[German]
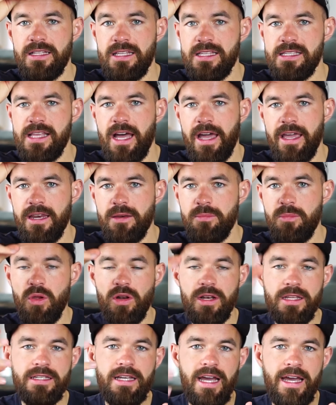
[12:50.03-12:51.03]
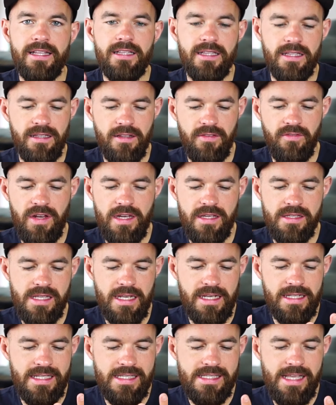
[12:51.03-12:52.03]
Designmöglichkeiten, weil er
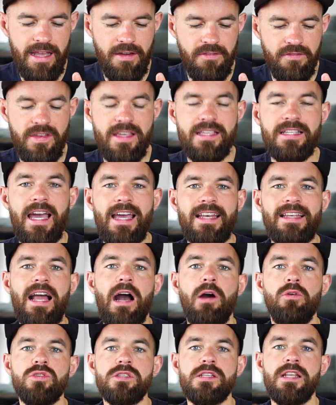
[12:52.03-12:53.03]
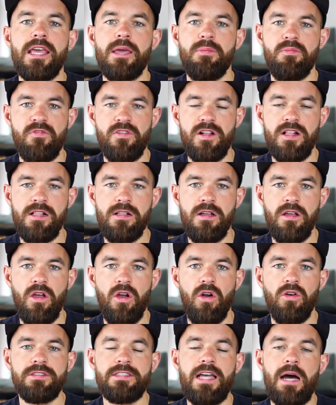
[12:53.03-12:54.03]
seine Designfähigkeiten ausleben will
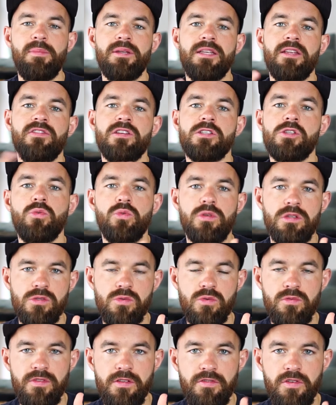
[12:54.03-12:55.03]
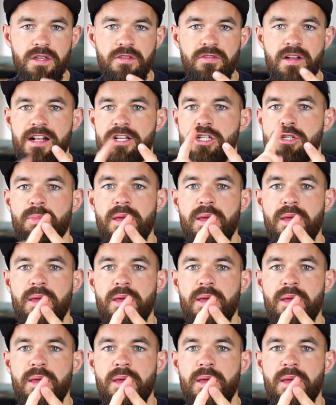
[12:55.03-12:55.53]
und damit etwas Gutes tun will für die Welt.